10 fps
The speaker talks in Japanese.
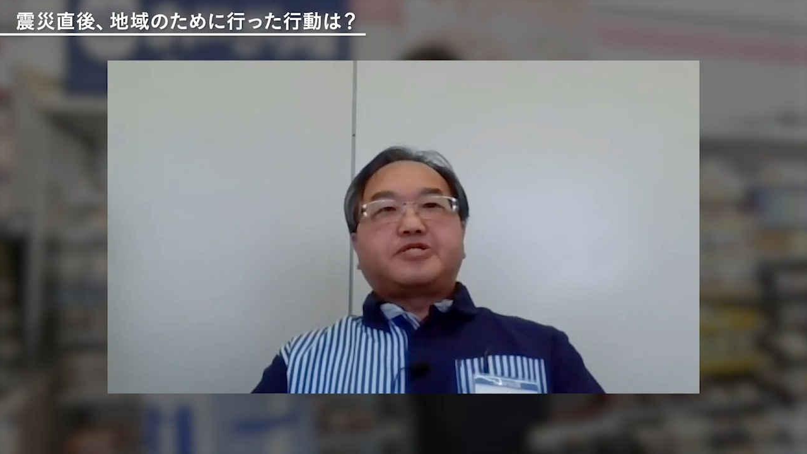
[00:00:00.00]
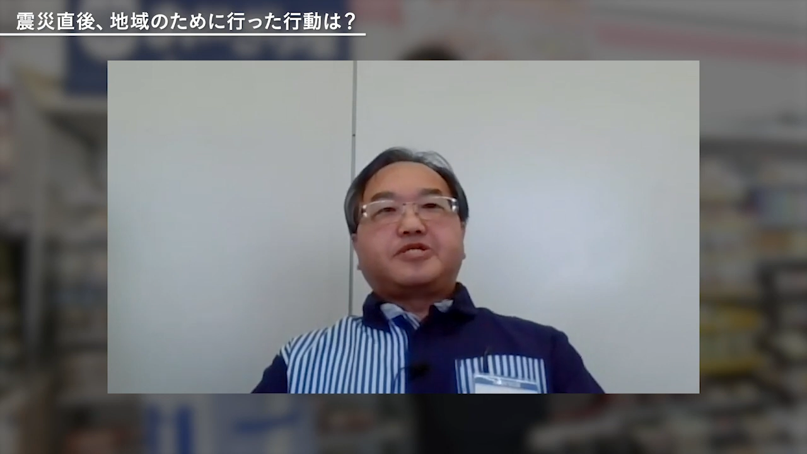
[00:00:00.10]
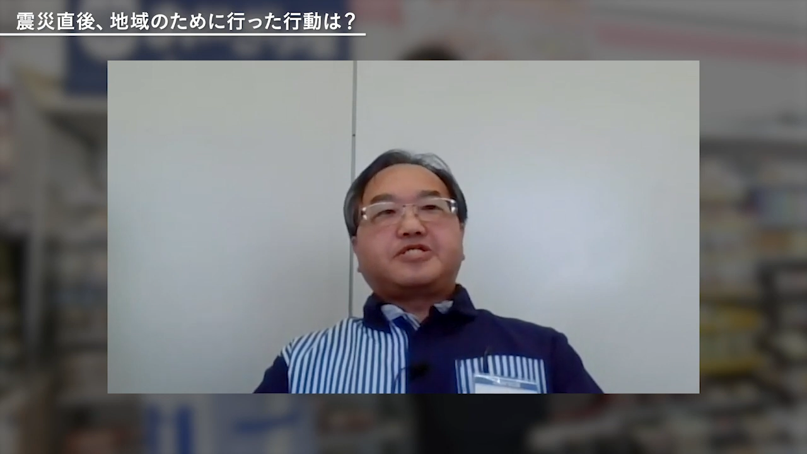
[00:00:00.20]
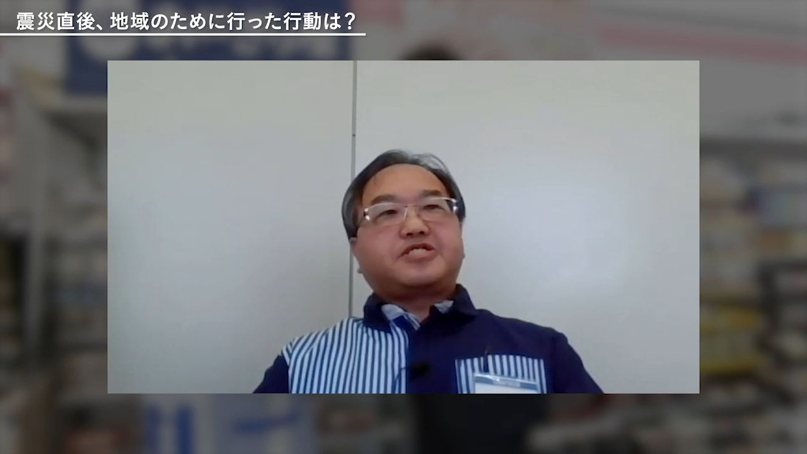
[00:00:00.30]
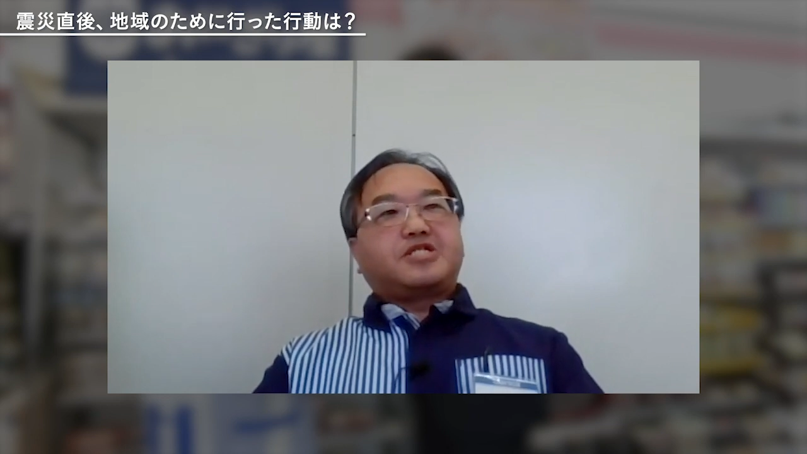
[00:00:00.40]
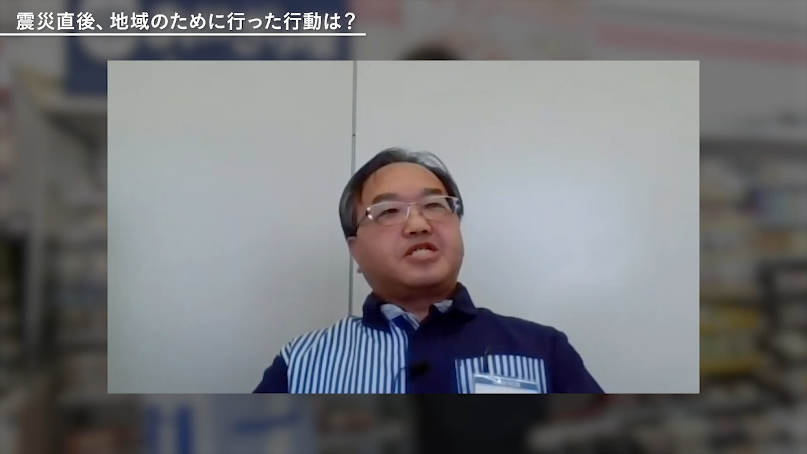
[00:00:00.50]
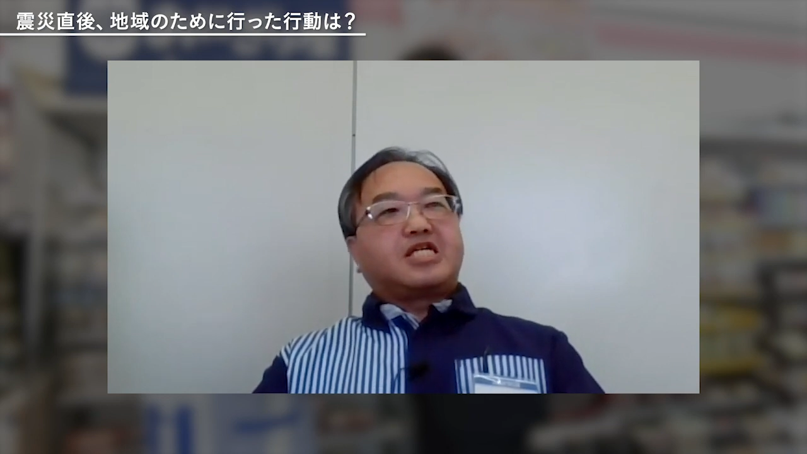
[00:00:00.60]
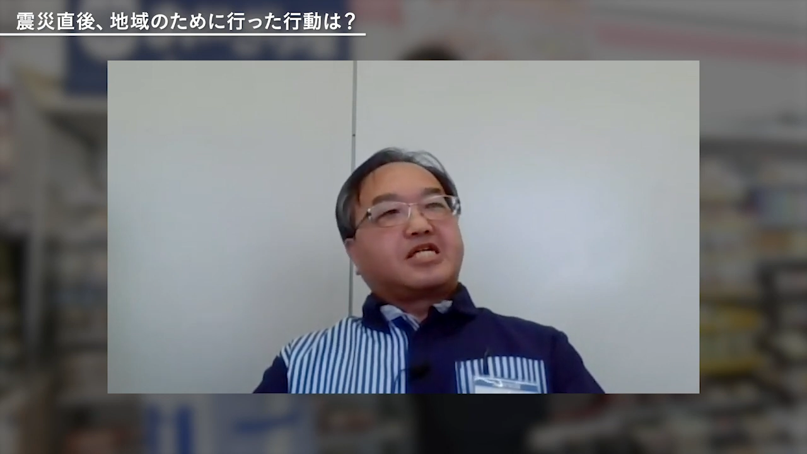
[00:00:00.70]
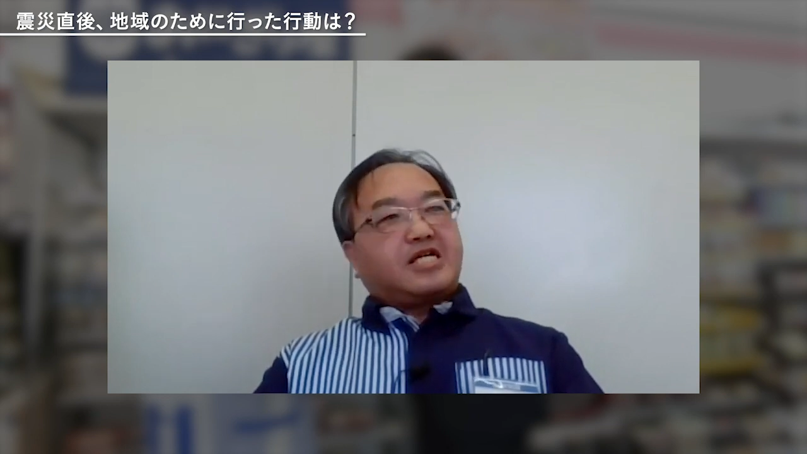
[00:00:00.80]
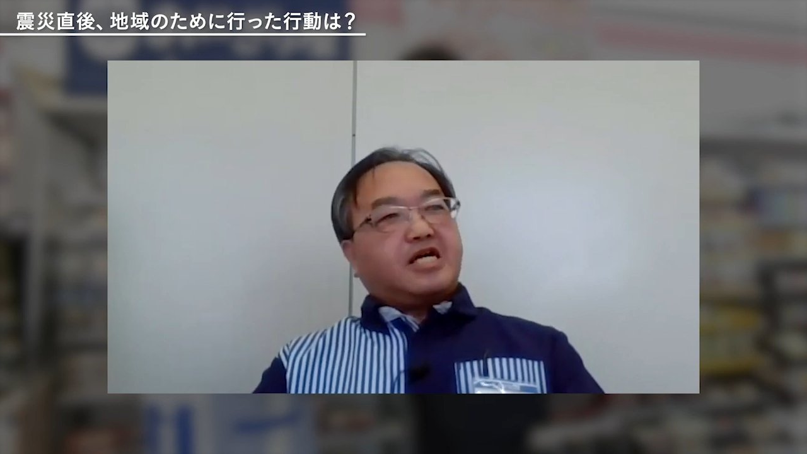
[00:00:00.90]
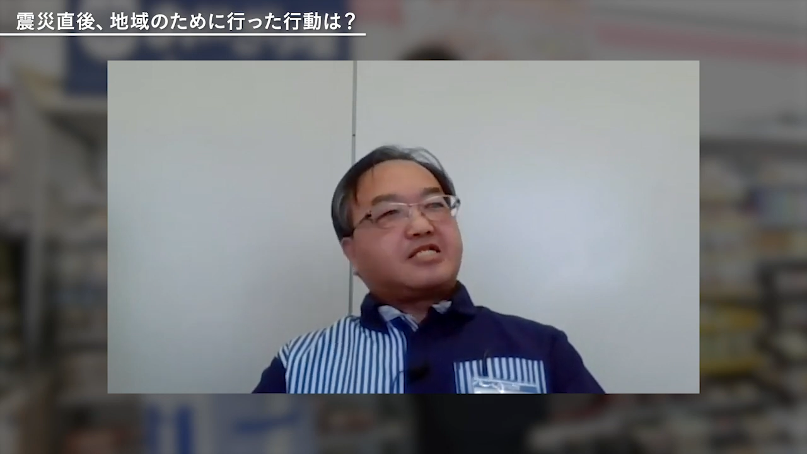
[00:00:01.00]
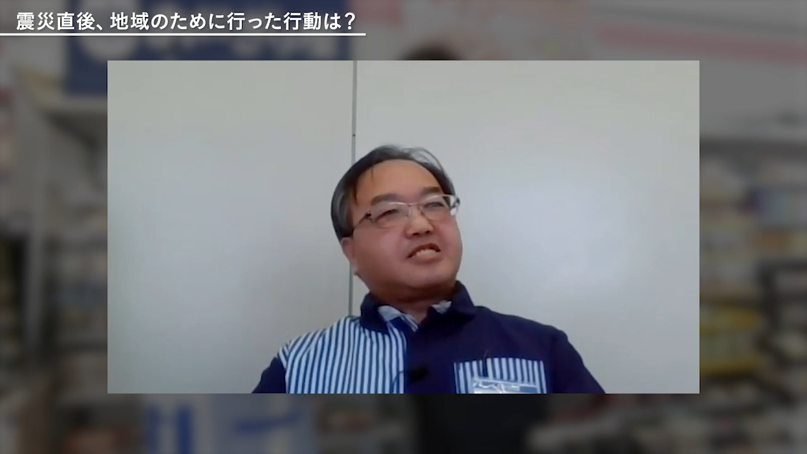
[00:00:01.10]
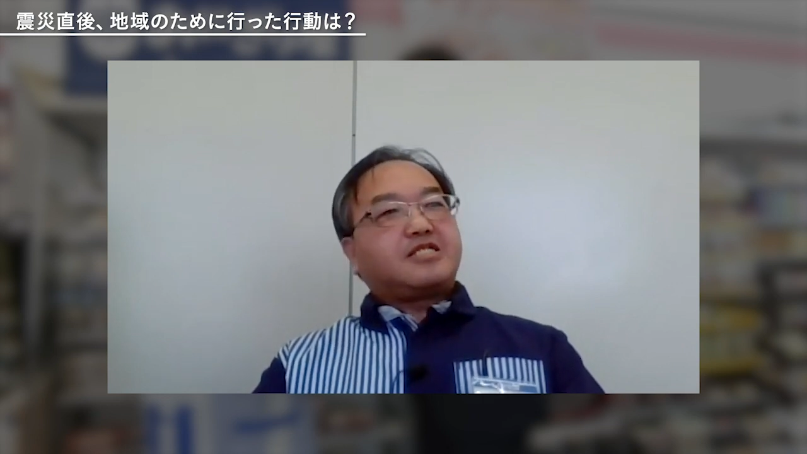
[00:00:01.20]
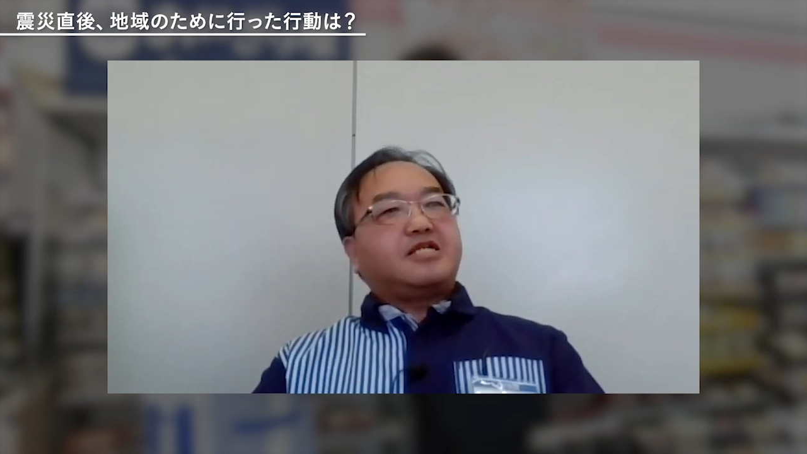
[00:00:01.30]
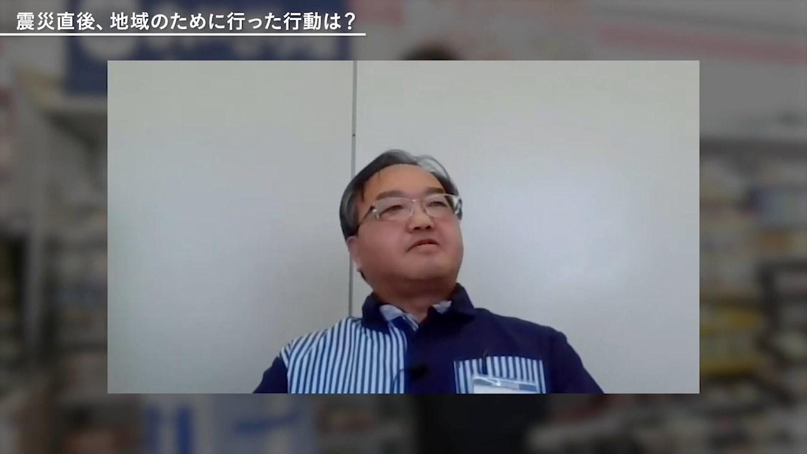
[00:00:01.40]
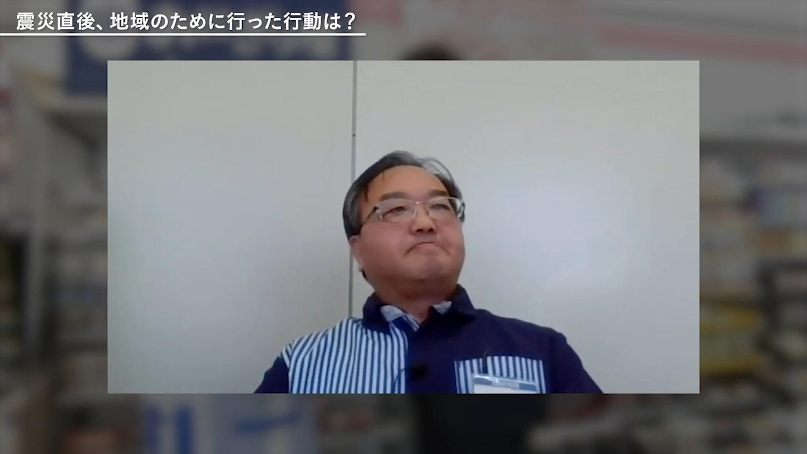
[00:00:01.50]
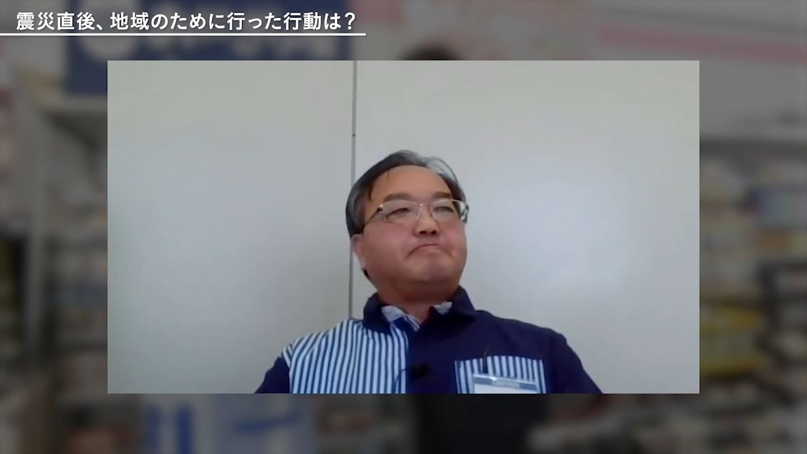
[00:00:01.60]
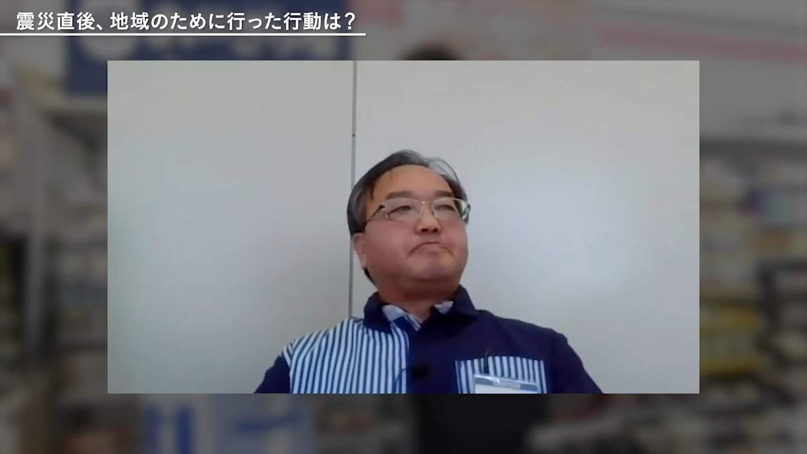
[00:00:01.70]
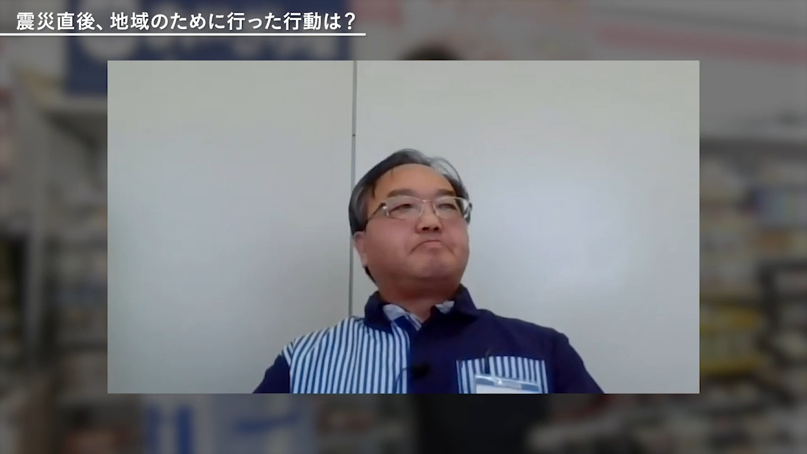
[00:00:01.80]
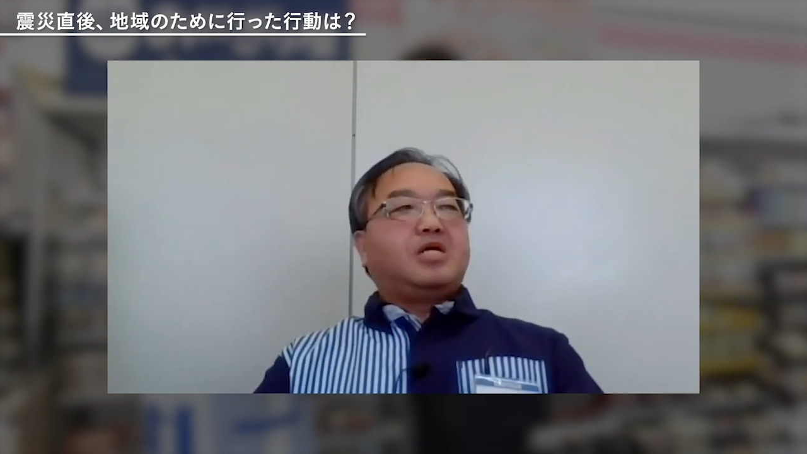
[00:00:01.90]
できたらいいかなって、
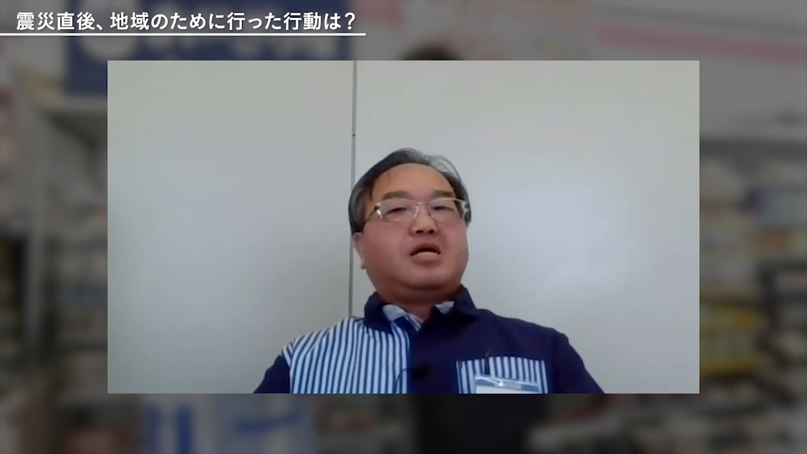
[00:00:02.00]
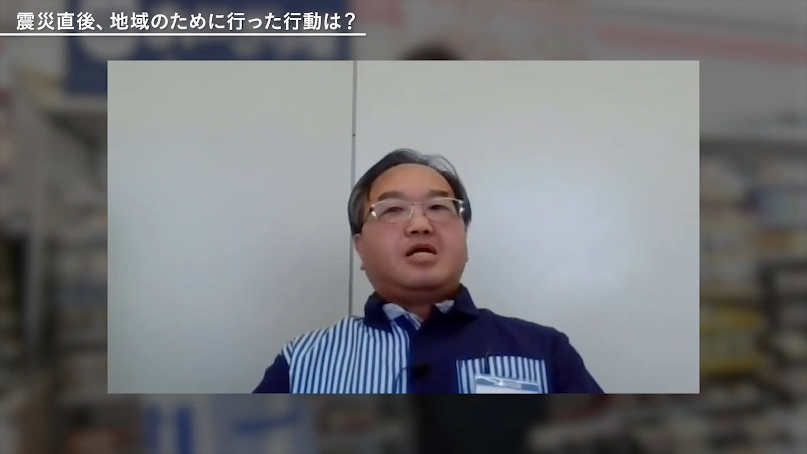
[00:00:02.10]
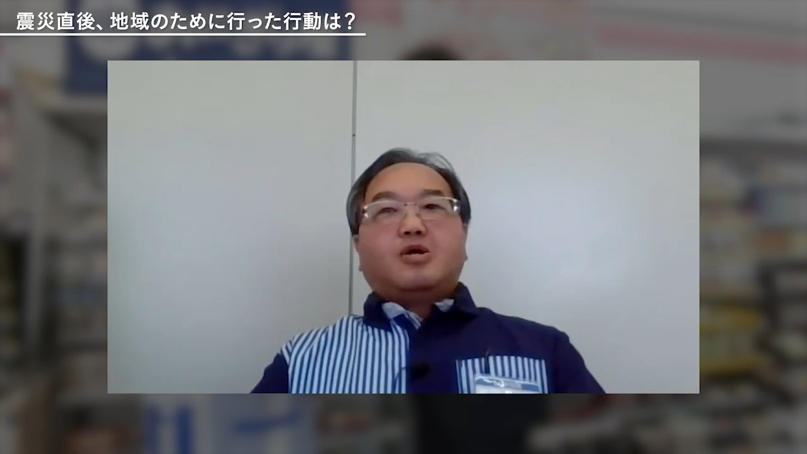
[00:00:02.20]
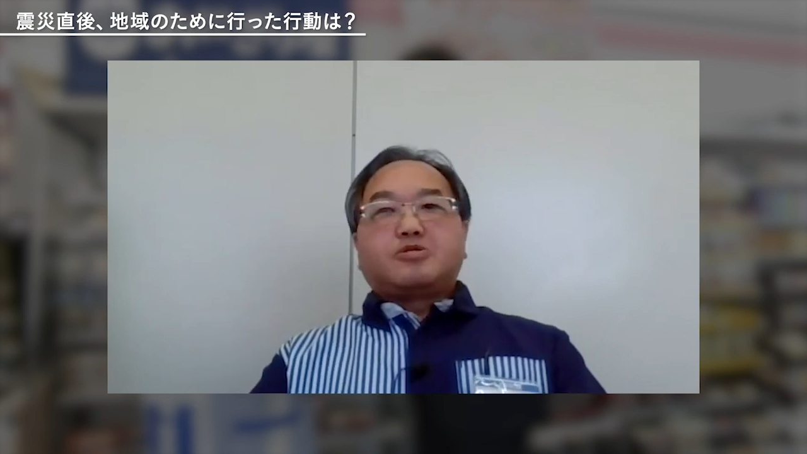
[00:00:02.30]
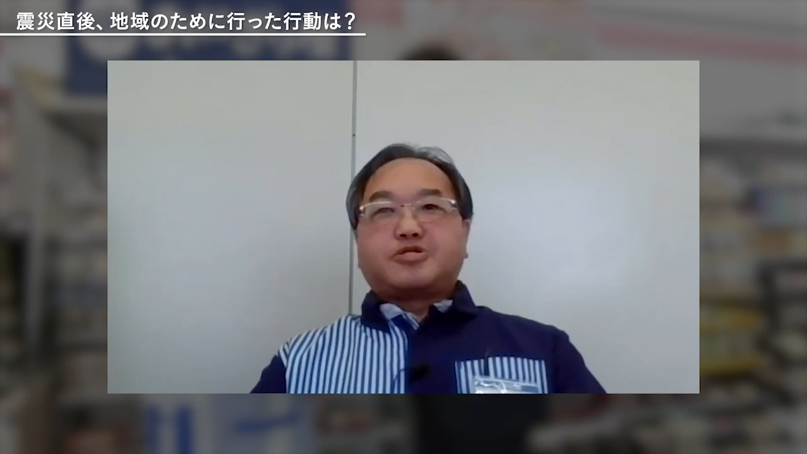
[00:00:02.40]
うん、まあ